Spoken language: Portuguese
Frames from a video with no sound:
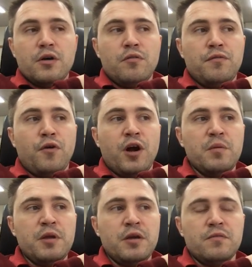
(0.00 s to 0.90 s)

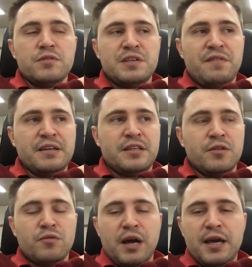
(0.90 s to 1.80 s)
conforme você vai
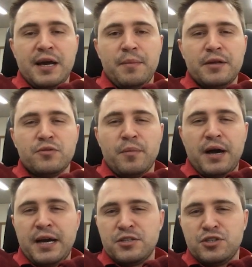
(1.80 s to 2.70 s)
tendo um carregamento a
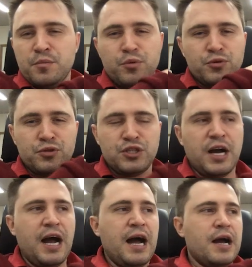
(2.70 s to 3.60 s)
mais de empuxo de
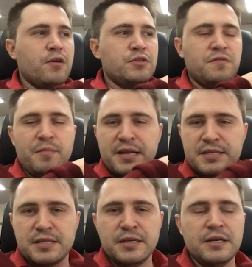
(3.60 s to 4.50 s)
água, de
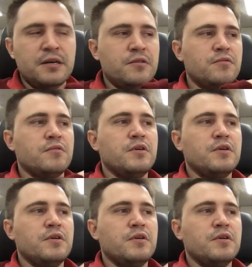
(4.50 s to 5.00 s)
vibração,